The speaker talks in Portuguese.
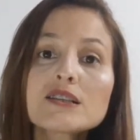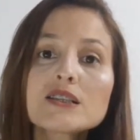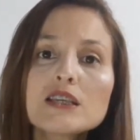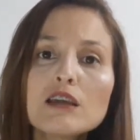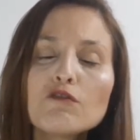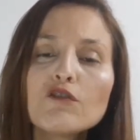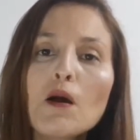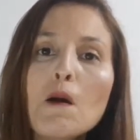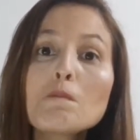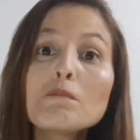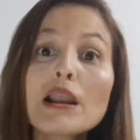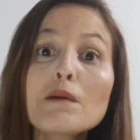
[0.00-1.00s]
sirva
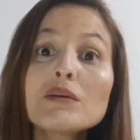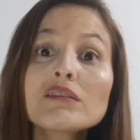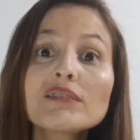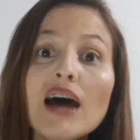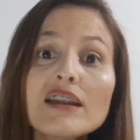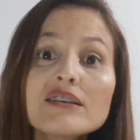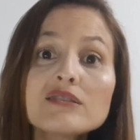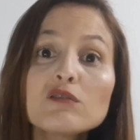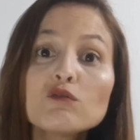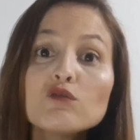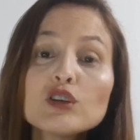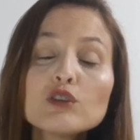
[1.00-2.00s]
para mandar
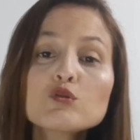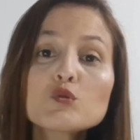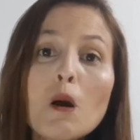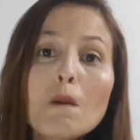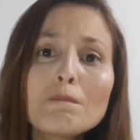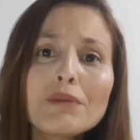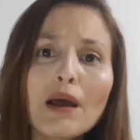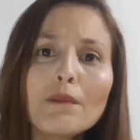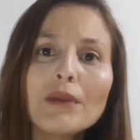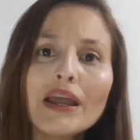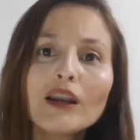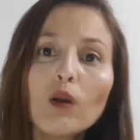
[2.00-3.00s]
esse vírus para
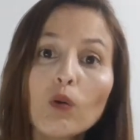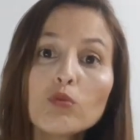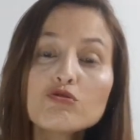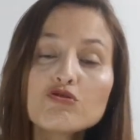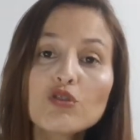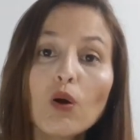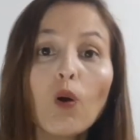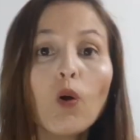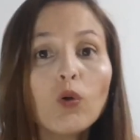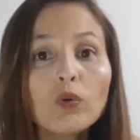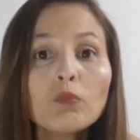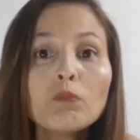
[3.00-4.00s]
bem longe,
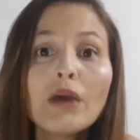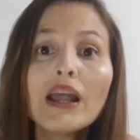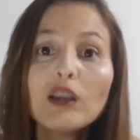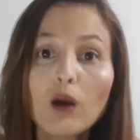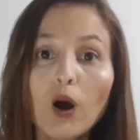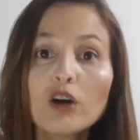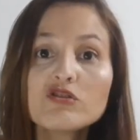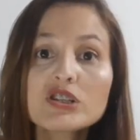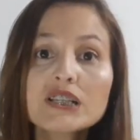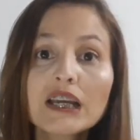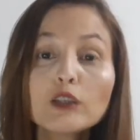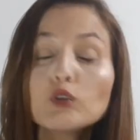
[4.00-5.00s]
ou melhor
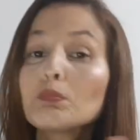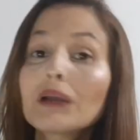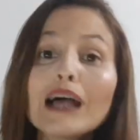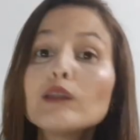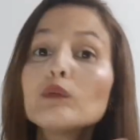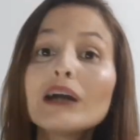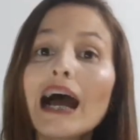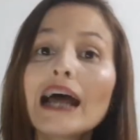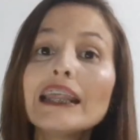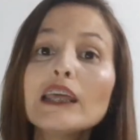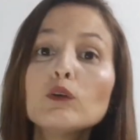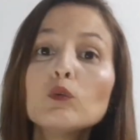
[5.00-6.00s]
dizendo, para lugar
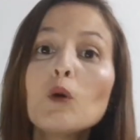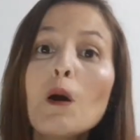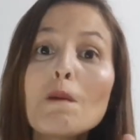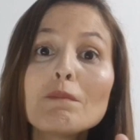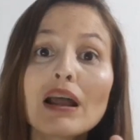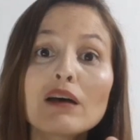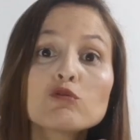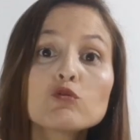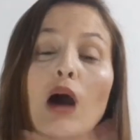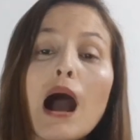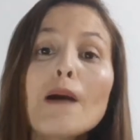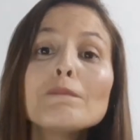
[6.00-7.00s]
nenhum, para
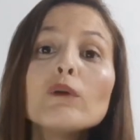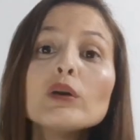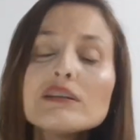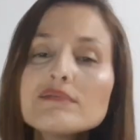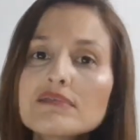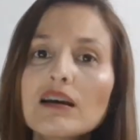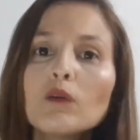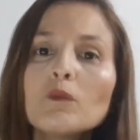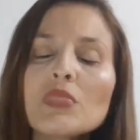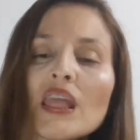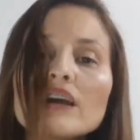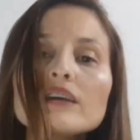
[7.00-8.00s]
sua
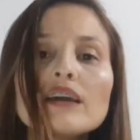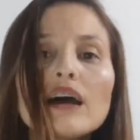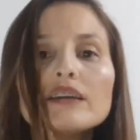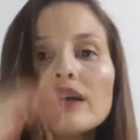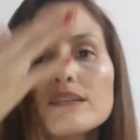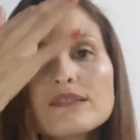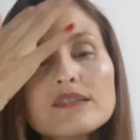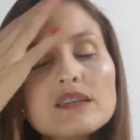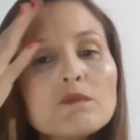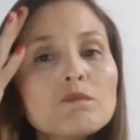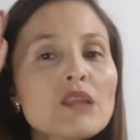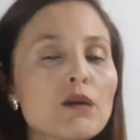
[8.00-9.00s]
abolição. E aí
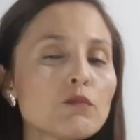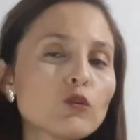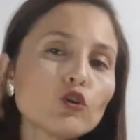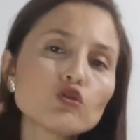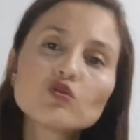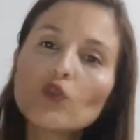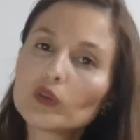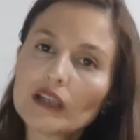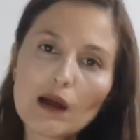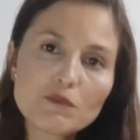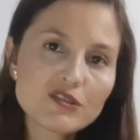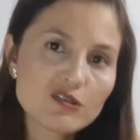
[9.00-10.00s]
assim todos
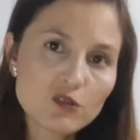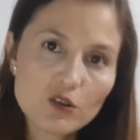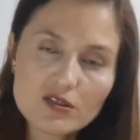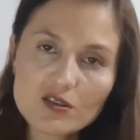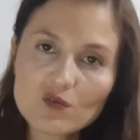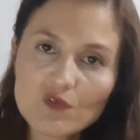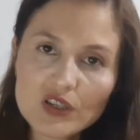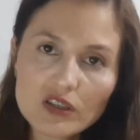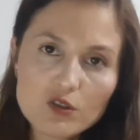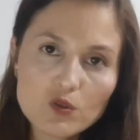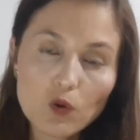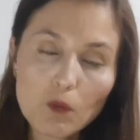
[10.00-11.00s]
voltarmos às nossas
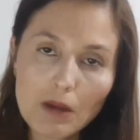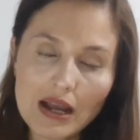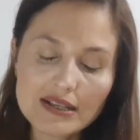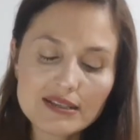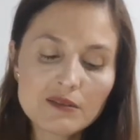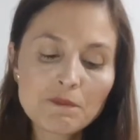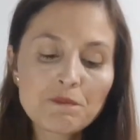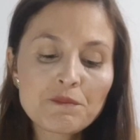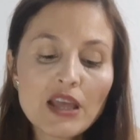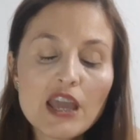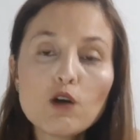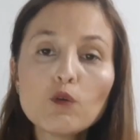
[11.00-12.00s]
vidas normais.
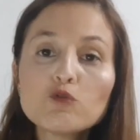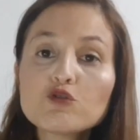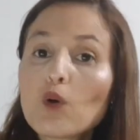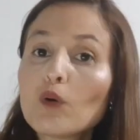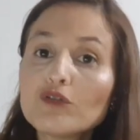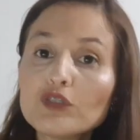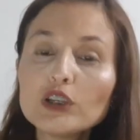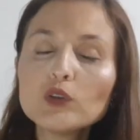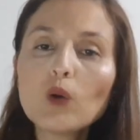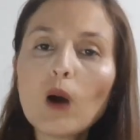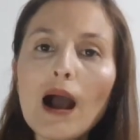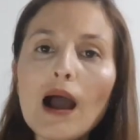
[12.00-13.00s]
Eu te
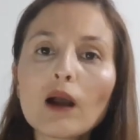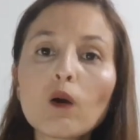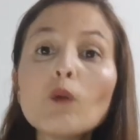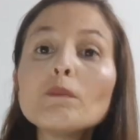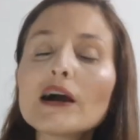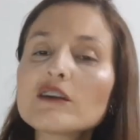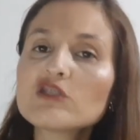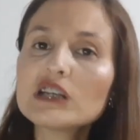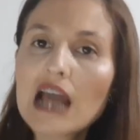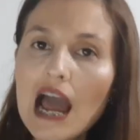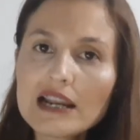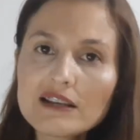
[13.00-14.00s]
convido a
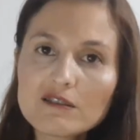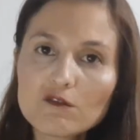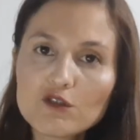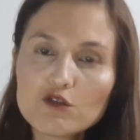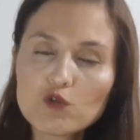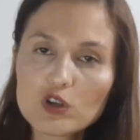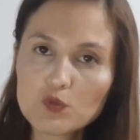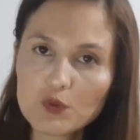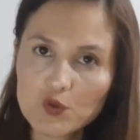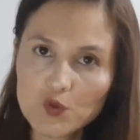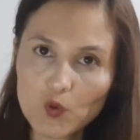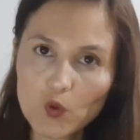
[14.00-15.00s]
compartilhar esse vídeo com as
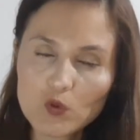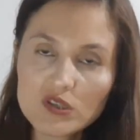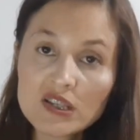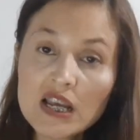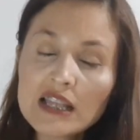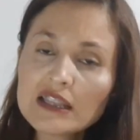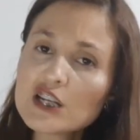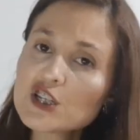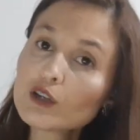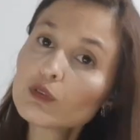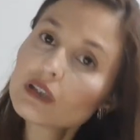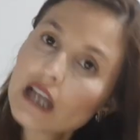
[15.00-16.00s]
pessoas,
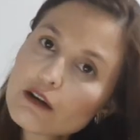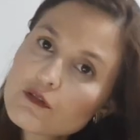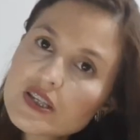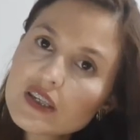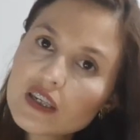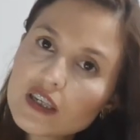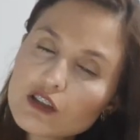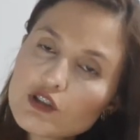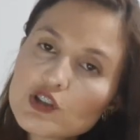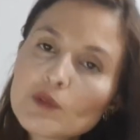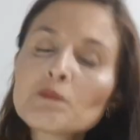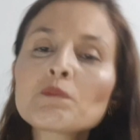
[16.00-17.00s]
deixando claro o
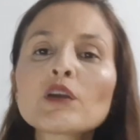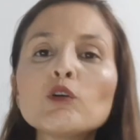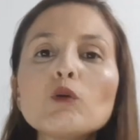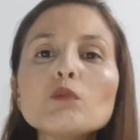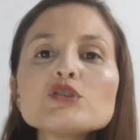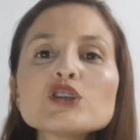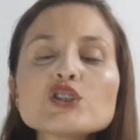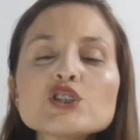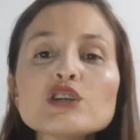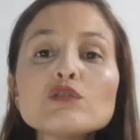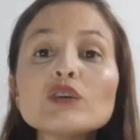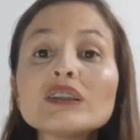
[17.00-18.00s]
seguinte: o
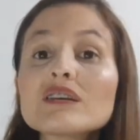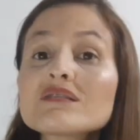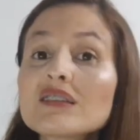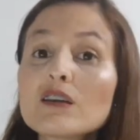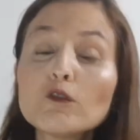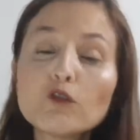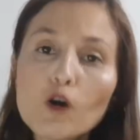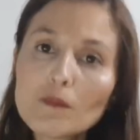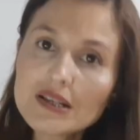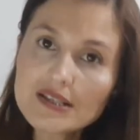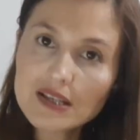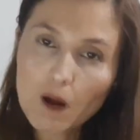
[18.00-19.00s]
objetivo é trazer
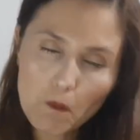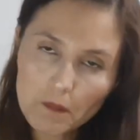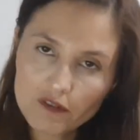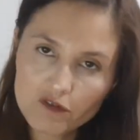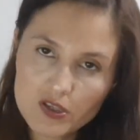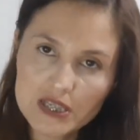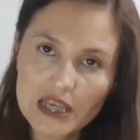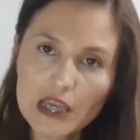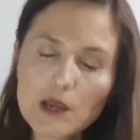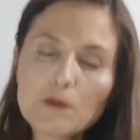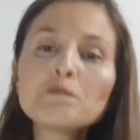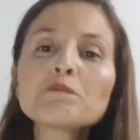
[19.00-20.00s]
informação para
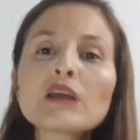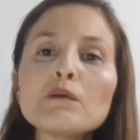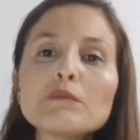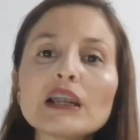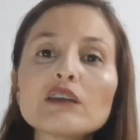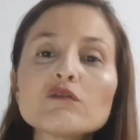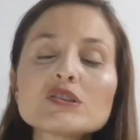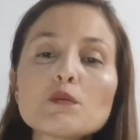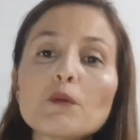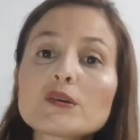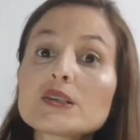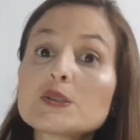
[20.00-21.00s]
você, para que você
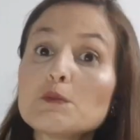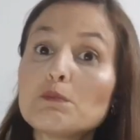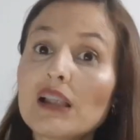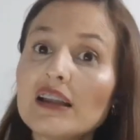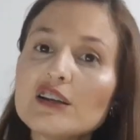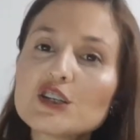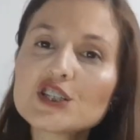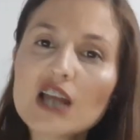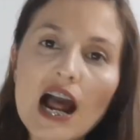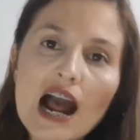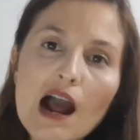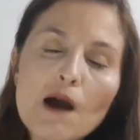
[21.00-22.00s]
possa se
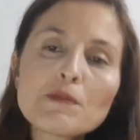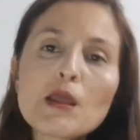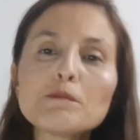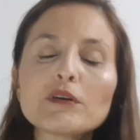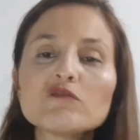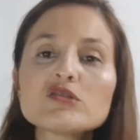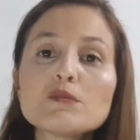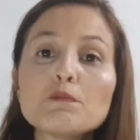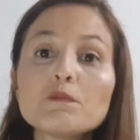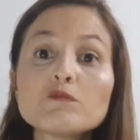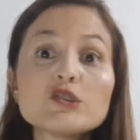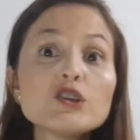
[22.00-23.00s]
planejar, para você
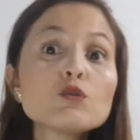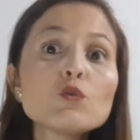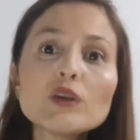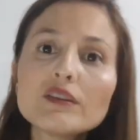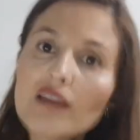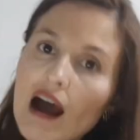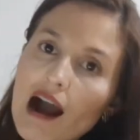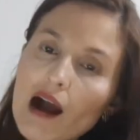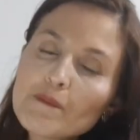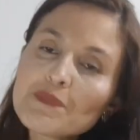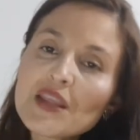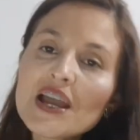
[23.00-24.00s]
se
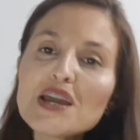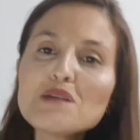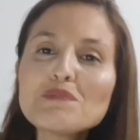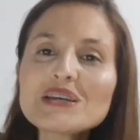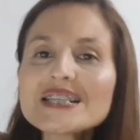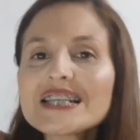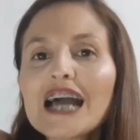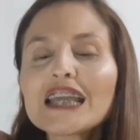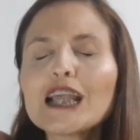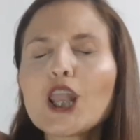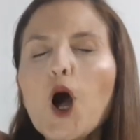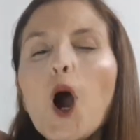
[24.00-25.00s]
cuidar e pensar
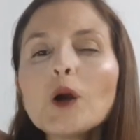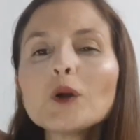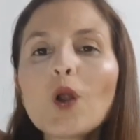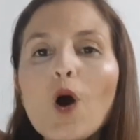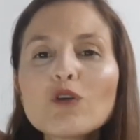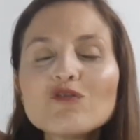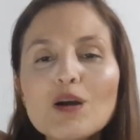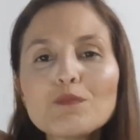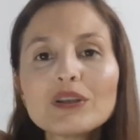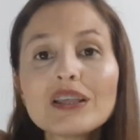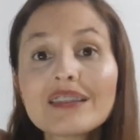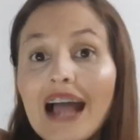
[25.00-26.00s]
que logo, logo vai
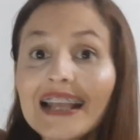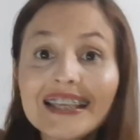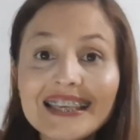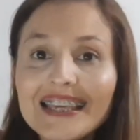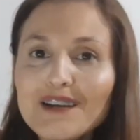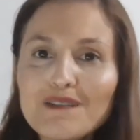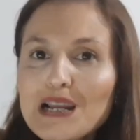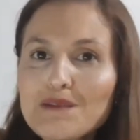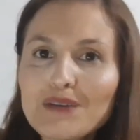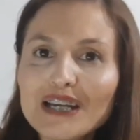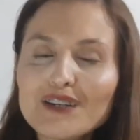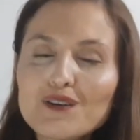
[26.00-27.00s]
poder estar tá aqui em
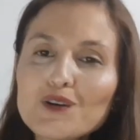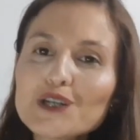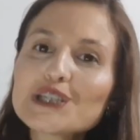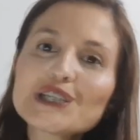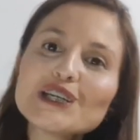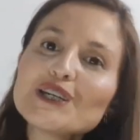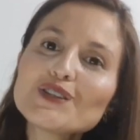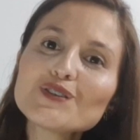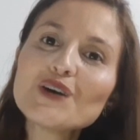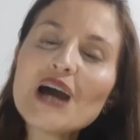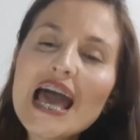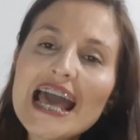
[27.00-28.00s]
Guarapari
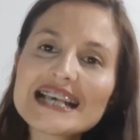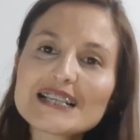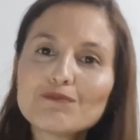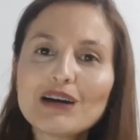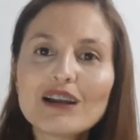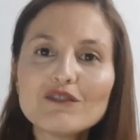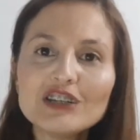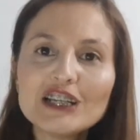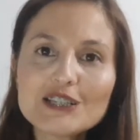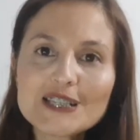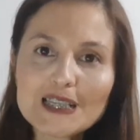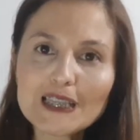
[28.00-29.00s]
curtindo essa maravilha
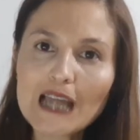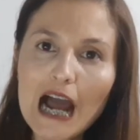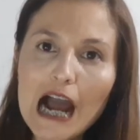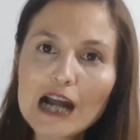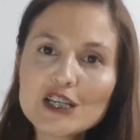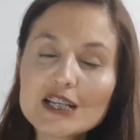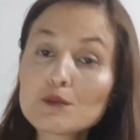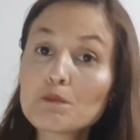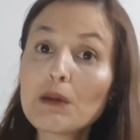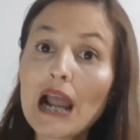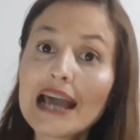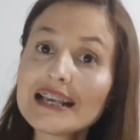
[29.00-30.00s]
de cidade, as
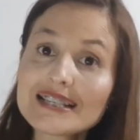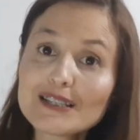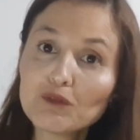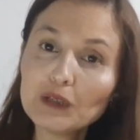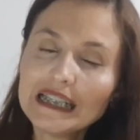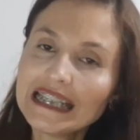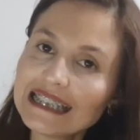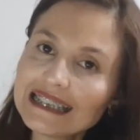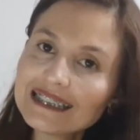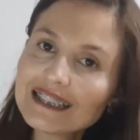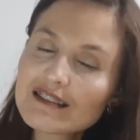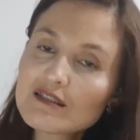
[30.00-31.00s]
praias tão
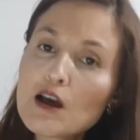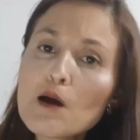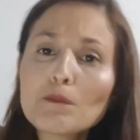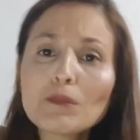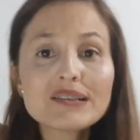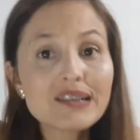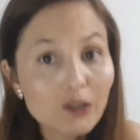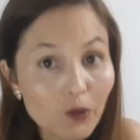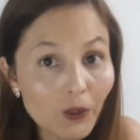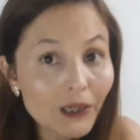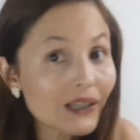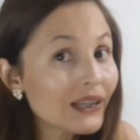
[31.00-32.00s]
lindas, mas
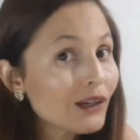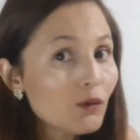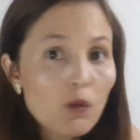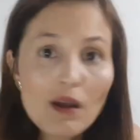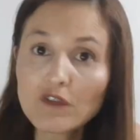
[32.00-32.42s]
agora não é